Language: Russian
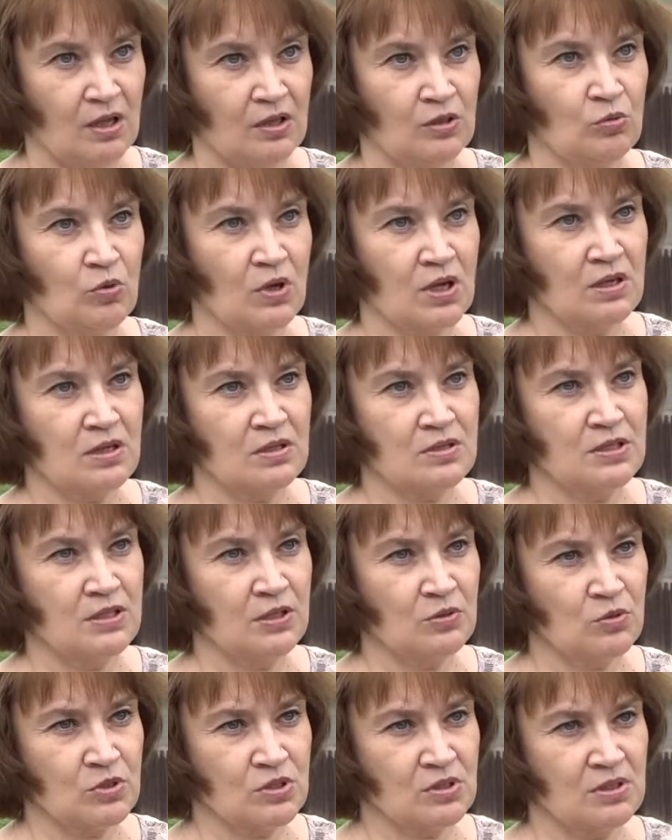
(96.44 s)
Ну а
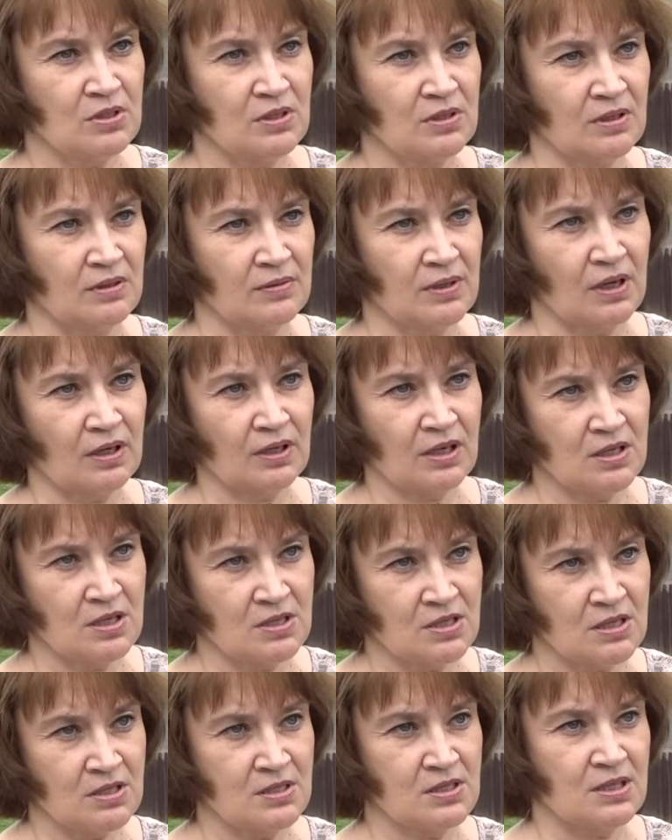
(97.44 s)

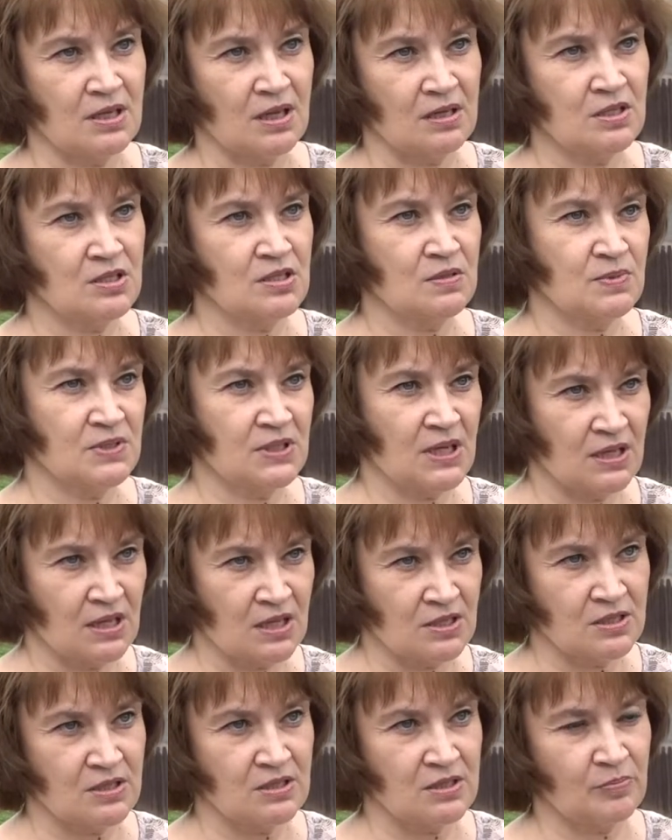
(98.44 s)
сельхозорганизации, они
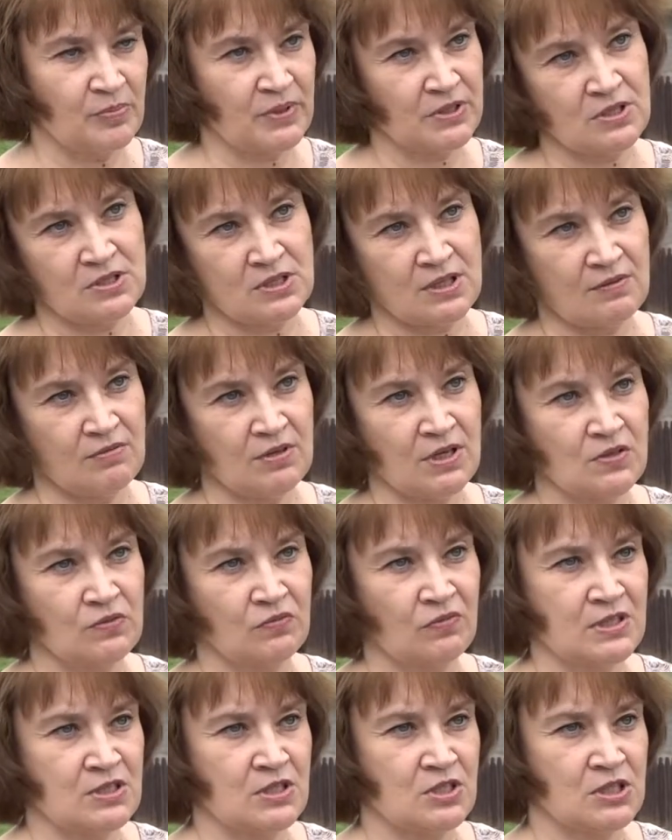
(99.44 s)
самостоятельно
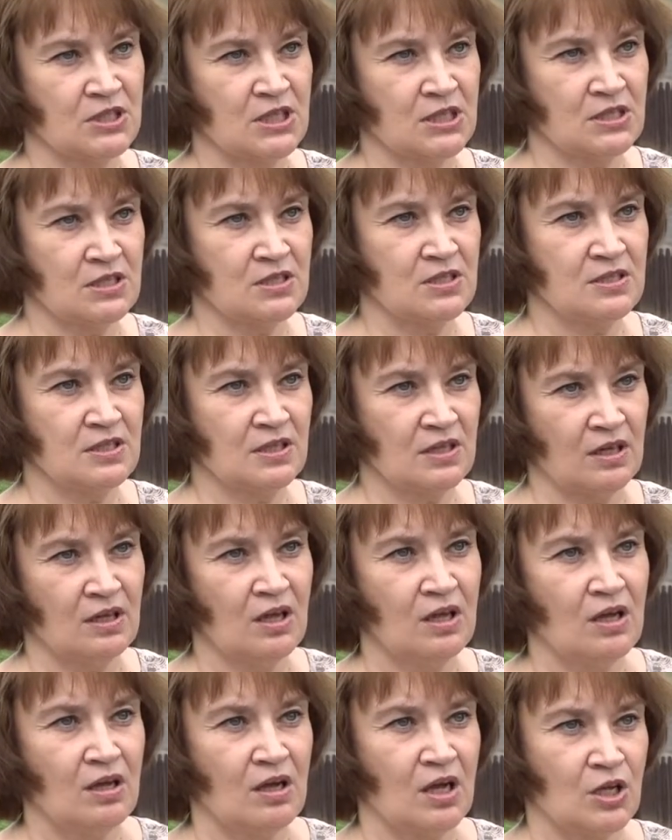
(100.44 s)
предоставляют в отдел статистики
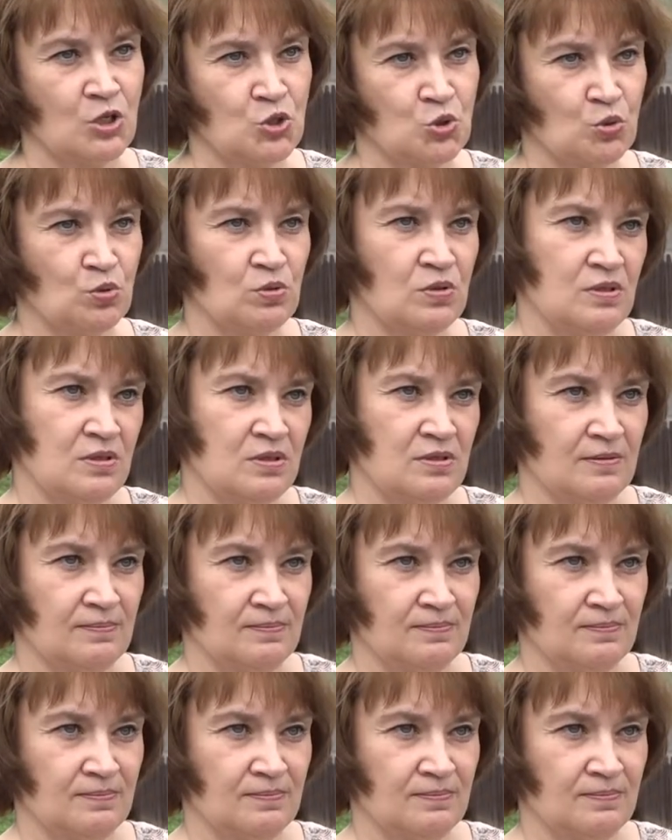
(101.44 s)
отчетность.